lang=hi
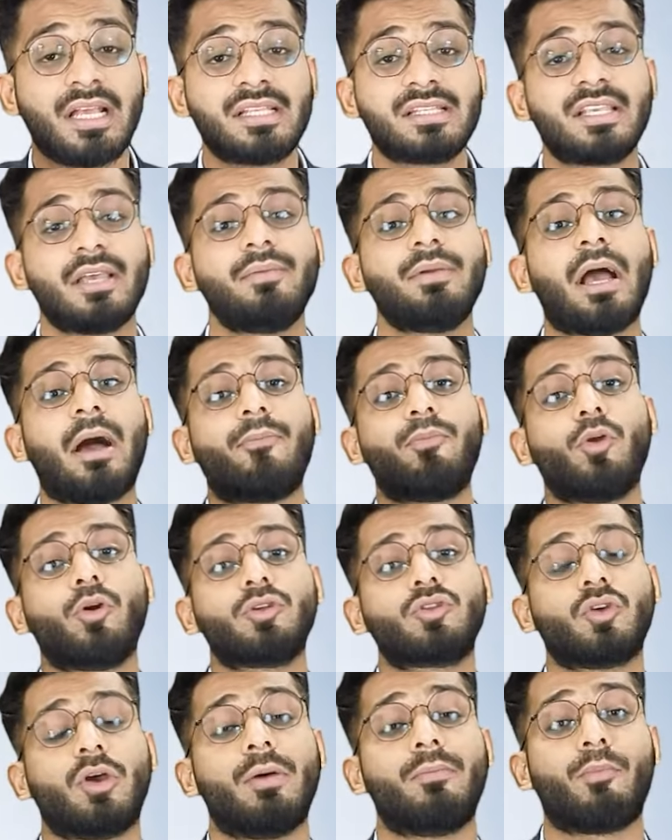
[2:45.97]
इससे भी आप लोग
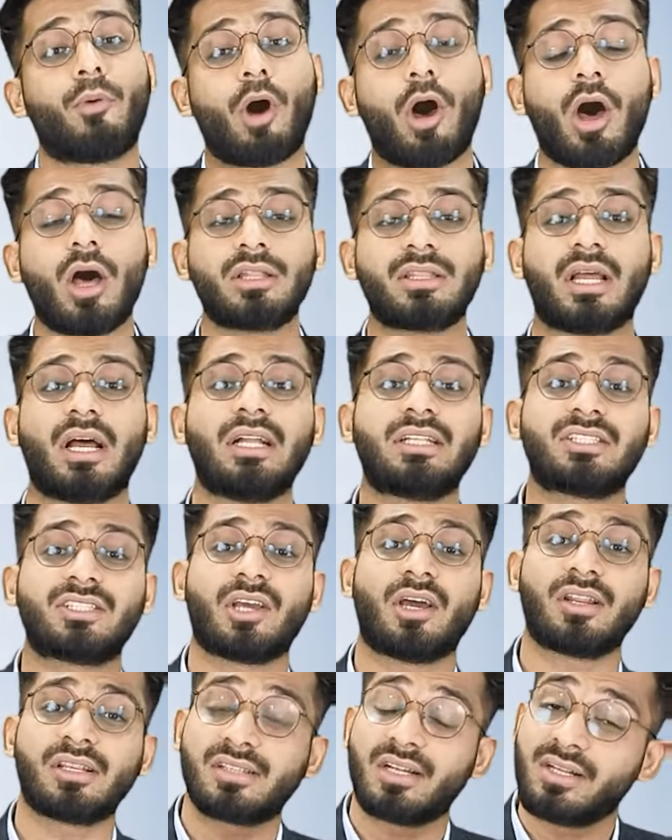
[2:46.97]
जो है बहुत
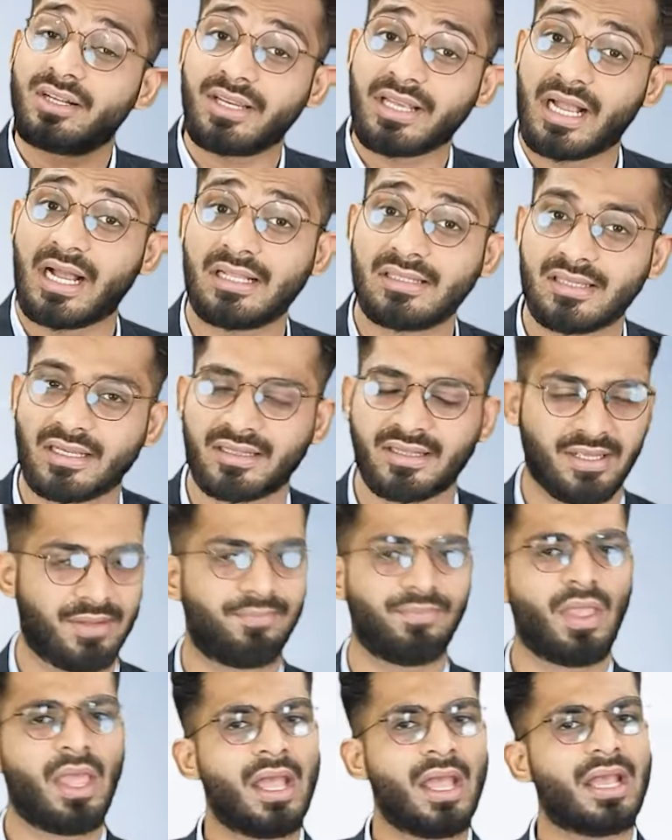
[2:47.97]
अच्छा रिजल्ट निकाल सकते
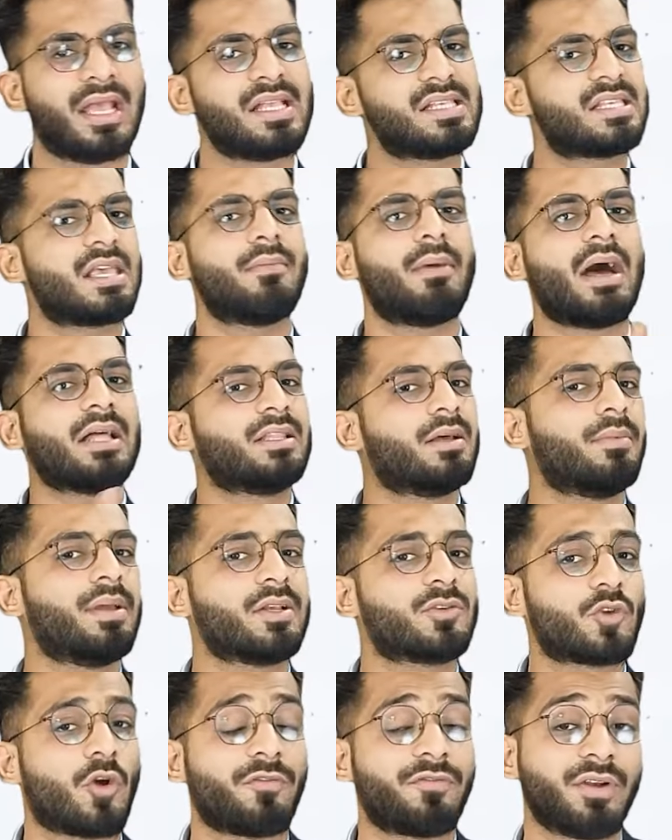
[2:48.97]
हैं इसके बाद हम
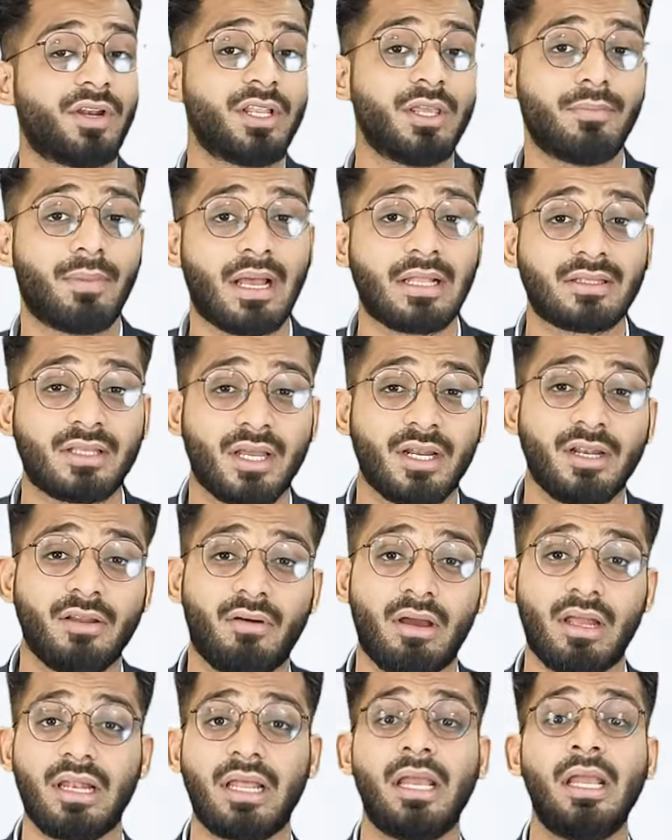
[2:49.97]
एक सॉफ्टवेयर की बात करने
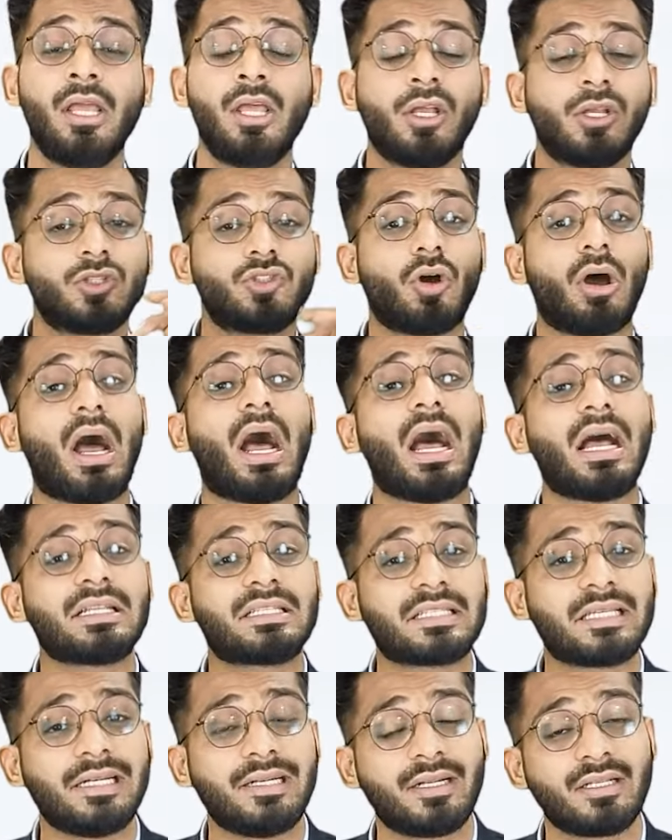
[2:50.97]
वाले हैं जो आज
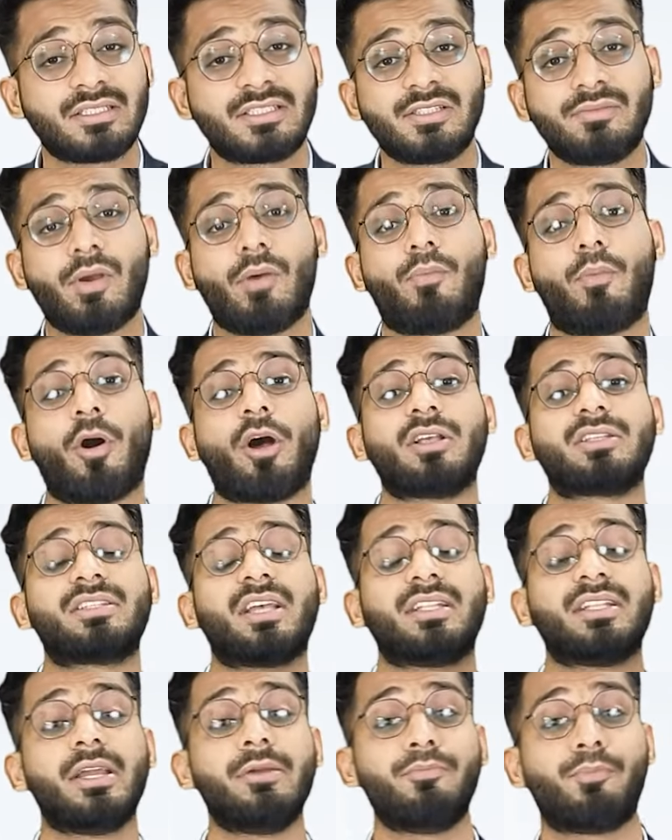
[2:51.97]
की इंडस्ट्री में बहुत
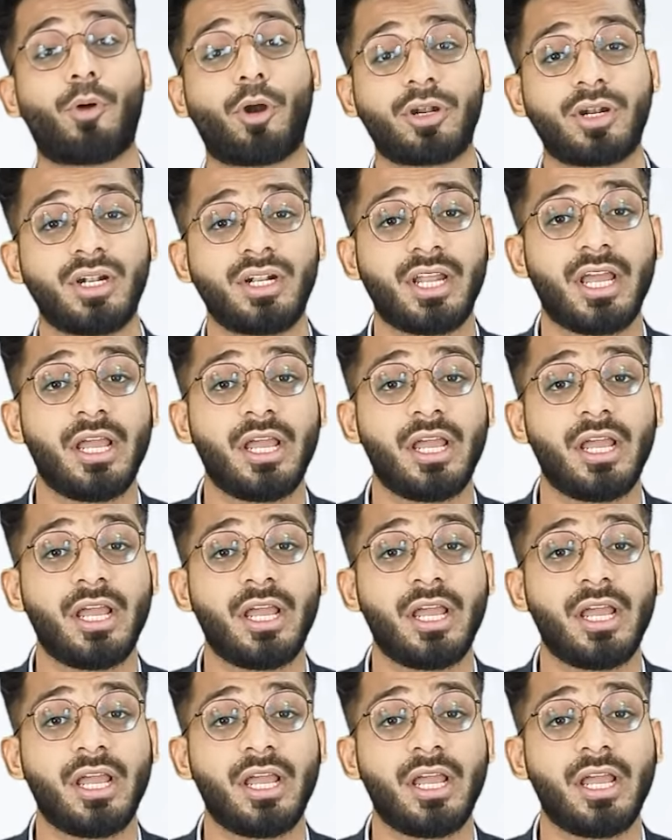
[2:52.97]
ज़्यादा इंपॉर्टेंट